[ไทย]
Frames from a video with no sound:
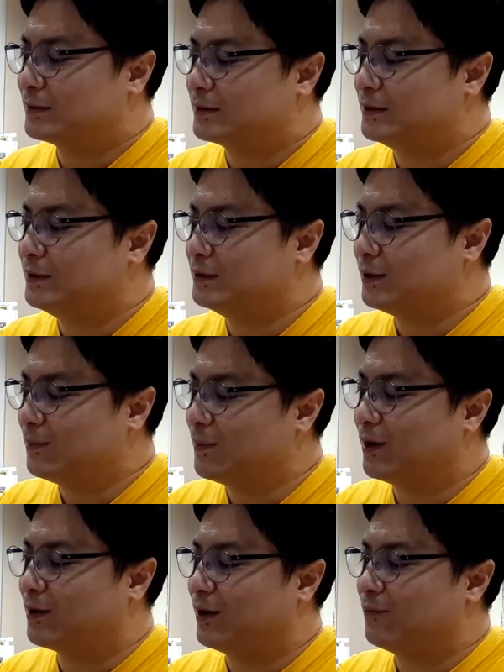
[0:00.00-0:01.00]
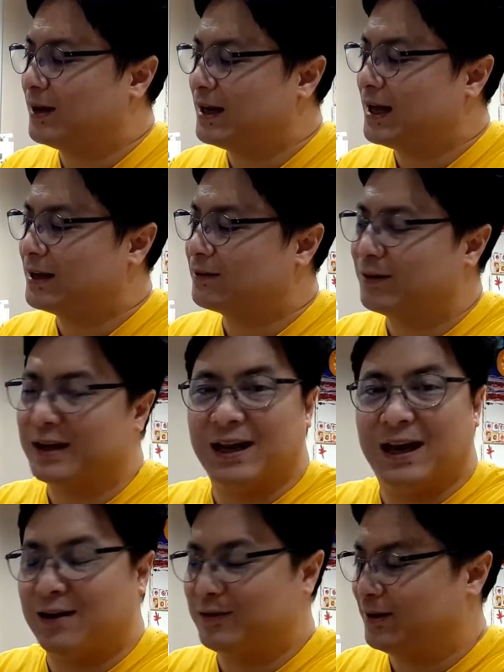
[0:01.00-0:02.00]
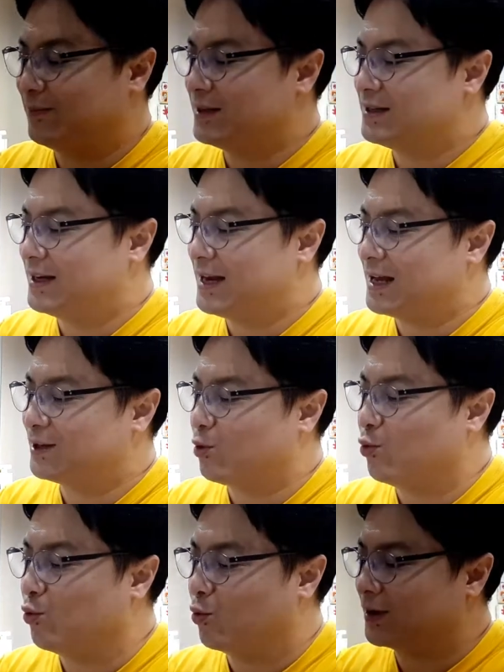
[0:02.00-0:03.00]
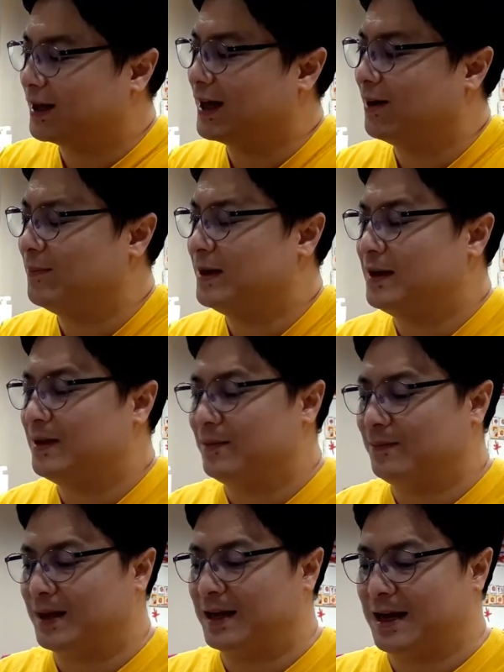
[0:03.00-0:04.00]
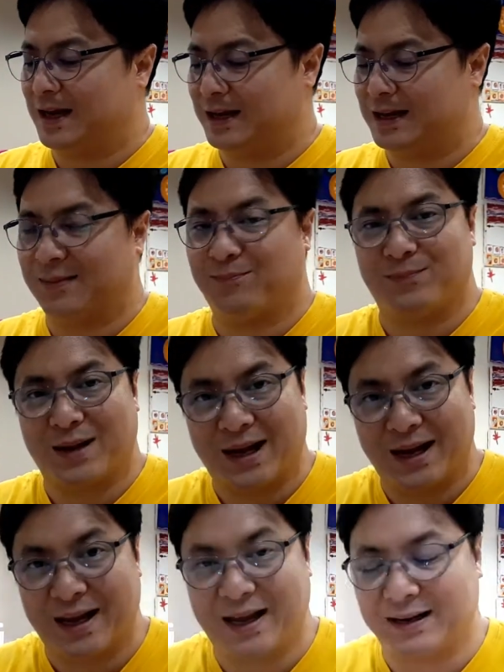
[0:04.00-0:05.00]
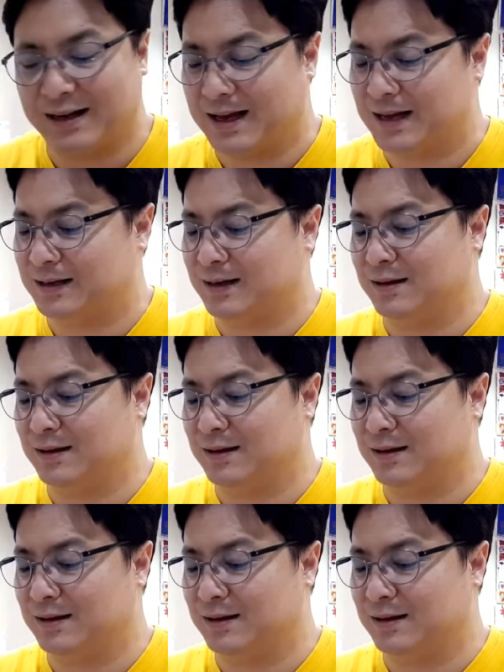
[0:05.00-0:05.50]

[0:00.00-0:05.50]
คือต้องบอกก่อนว่าร้าน g r e y h o u n d เนี่ยไม่ใช่ร้านถูกนะครับ เป็นร้านระดับแพงร้าน